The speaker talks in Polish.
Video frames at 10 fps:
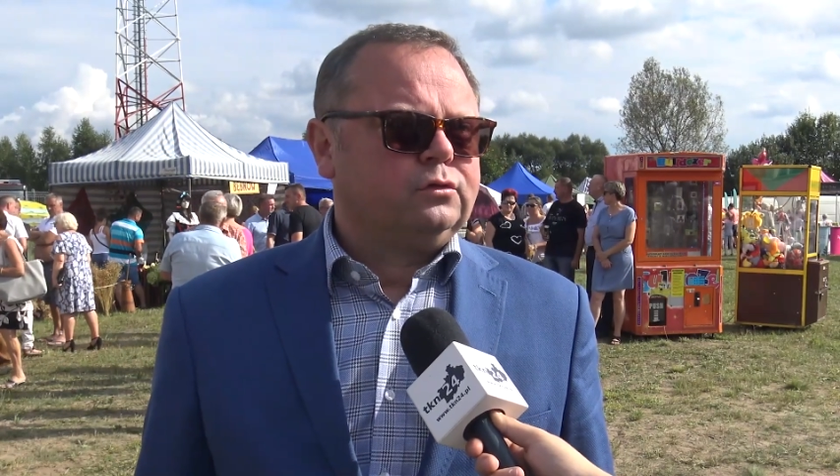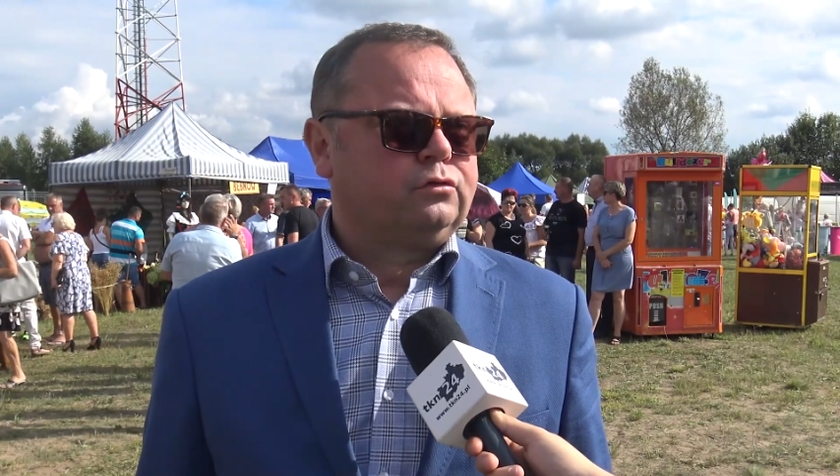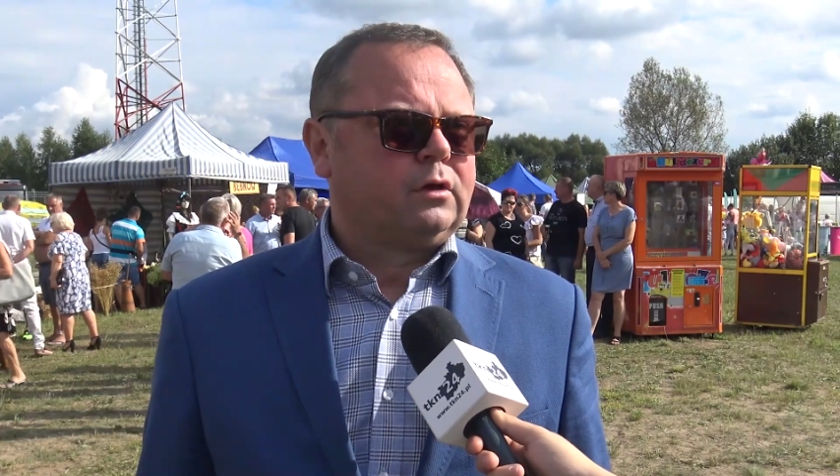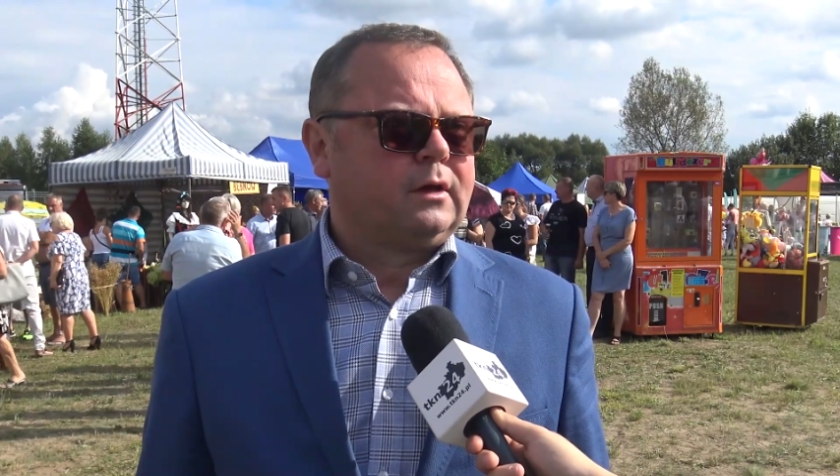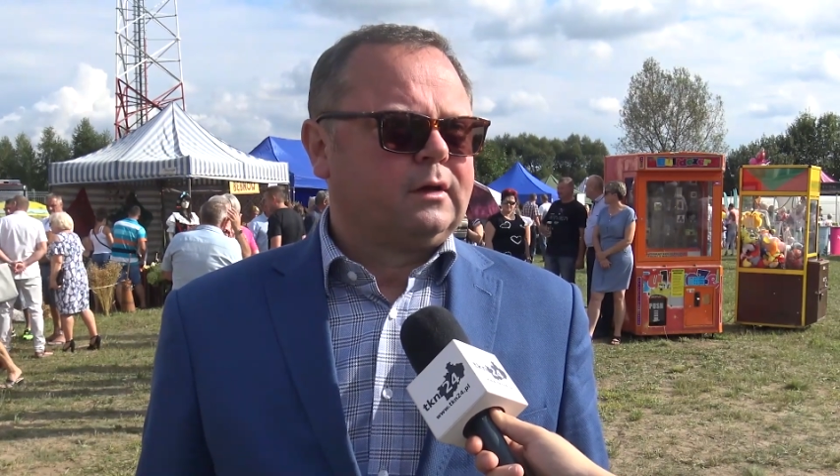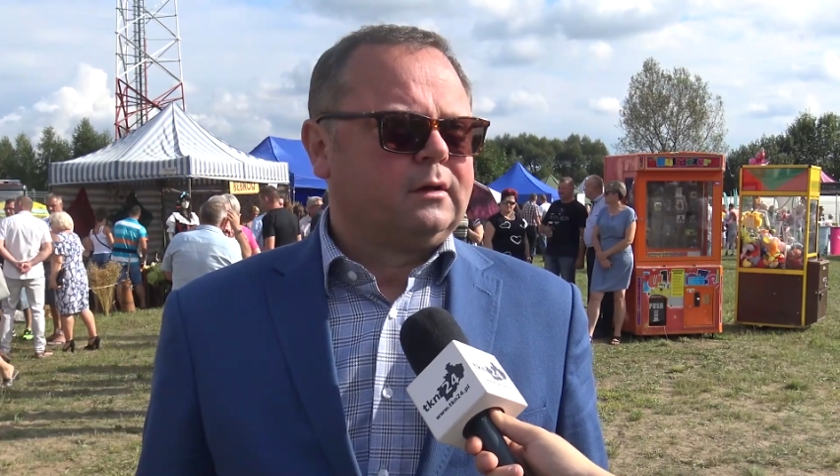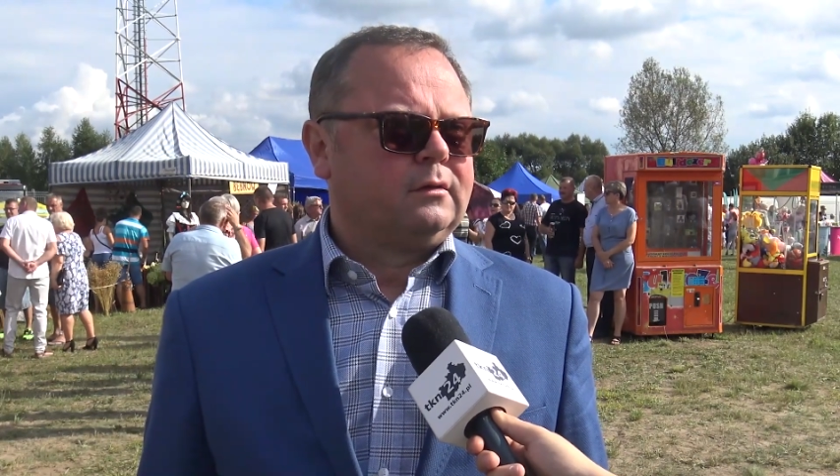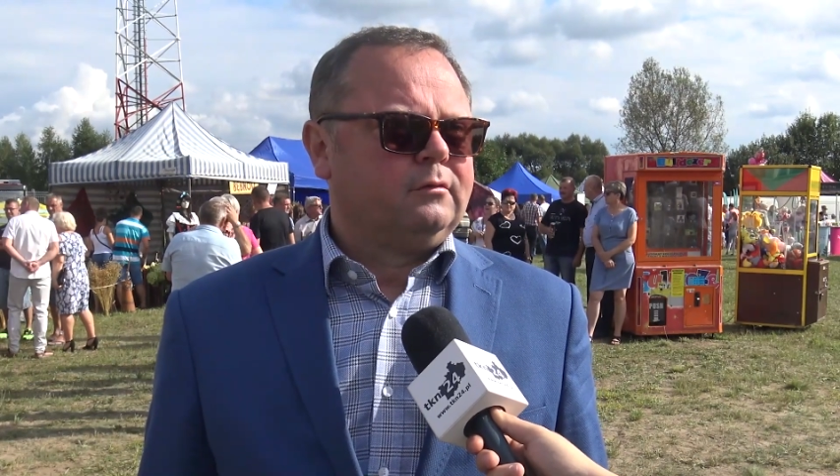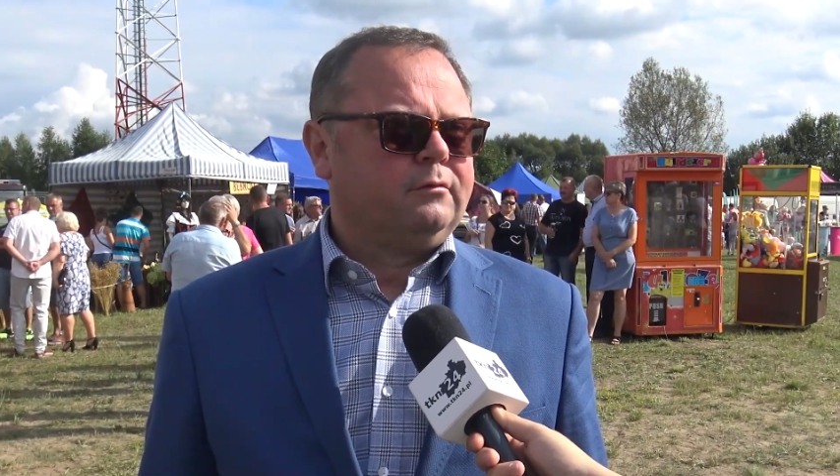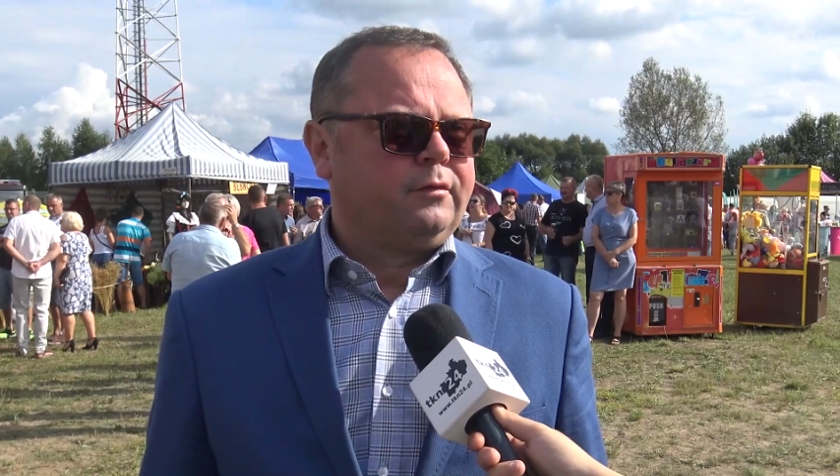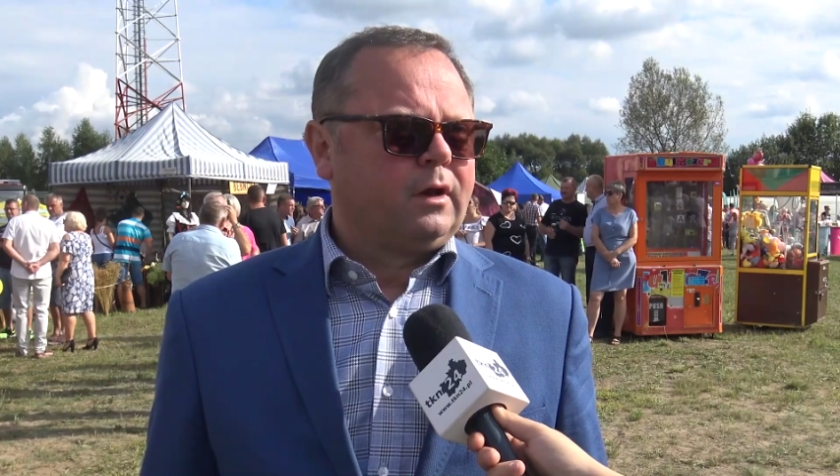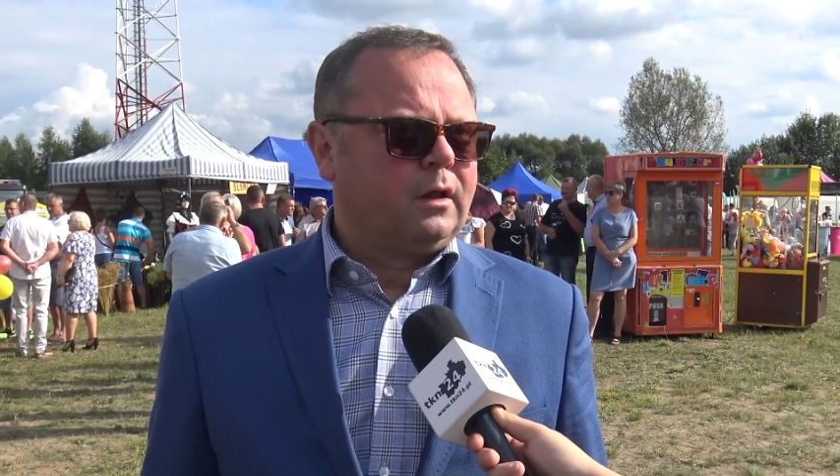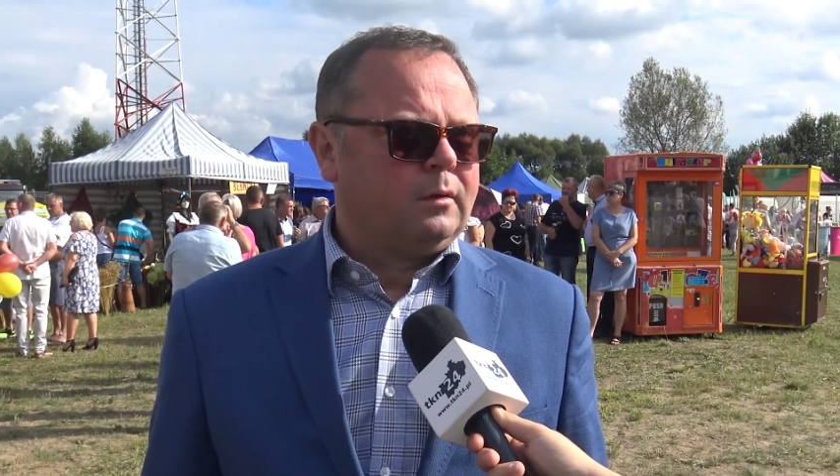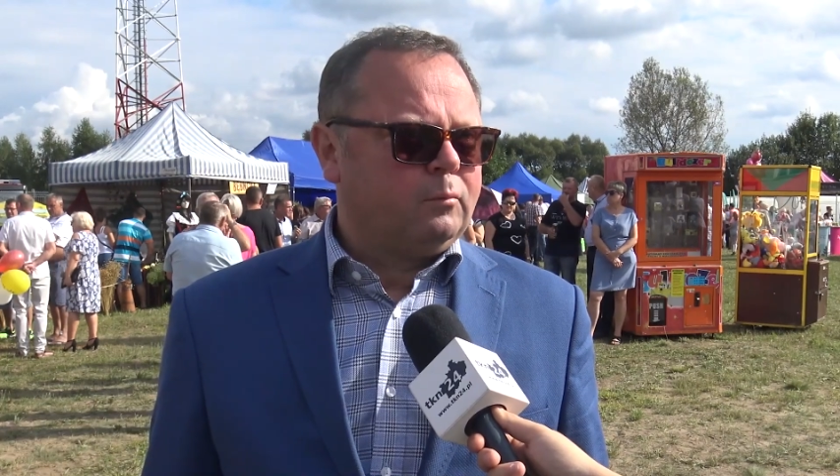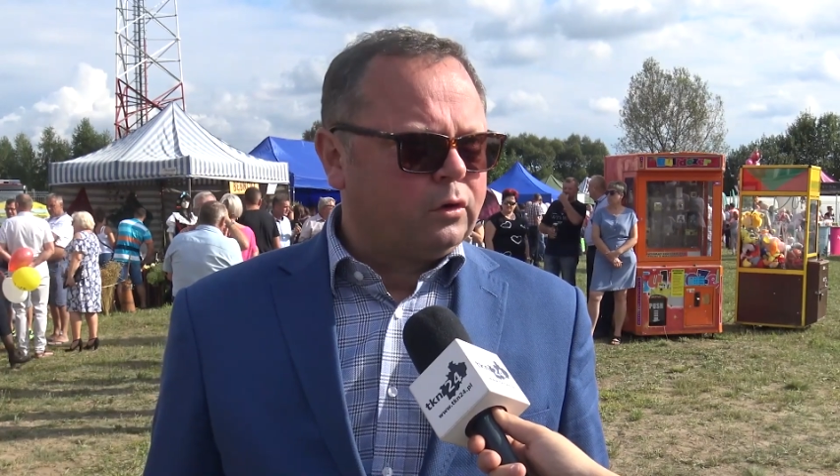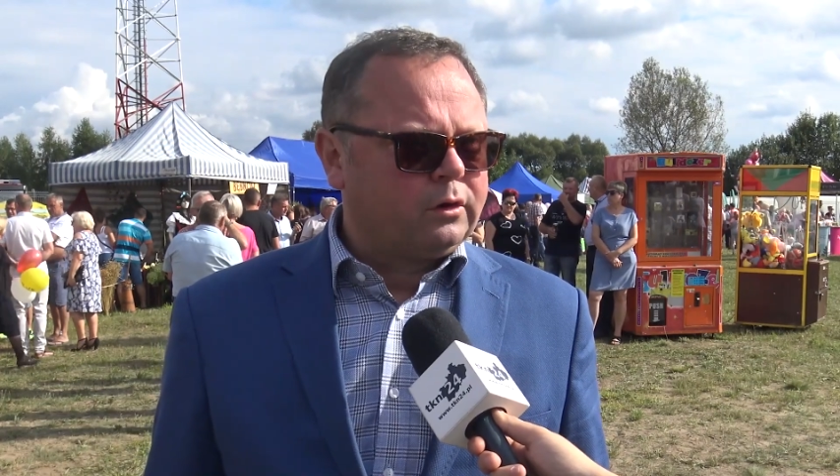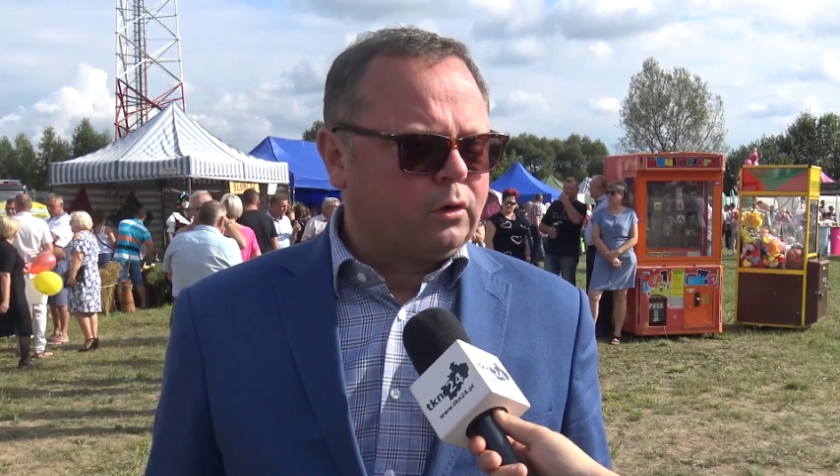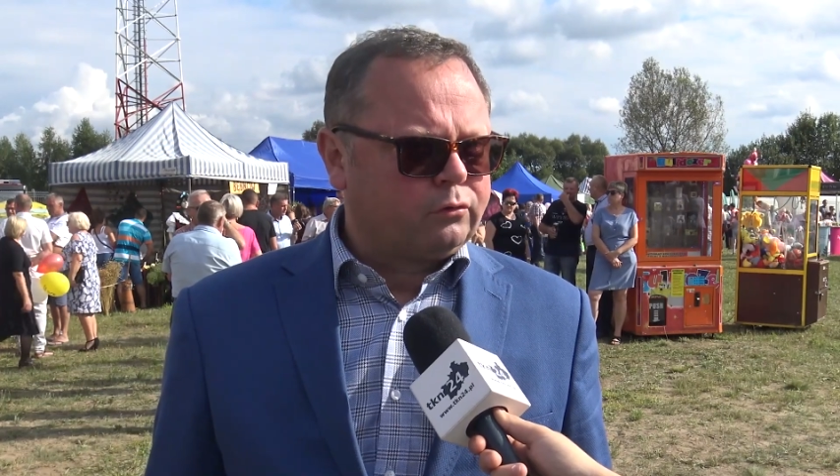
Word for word: e, że wiele młodych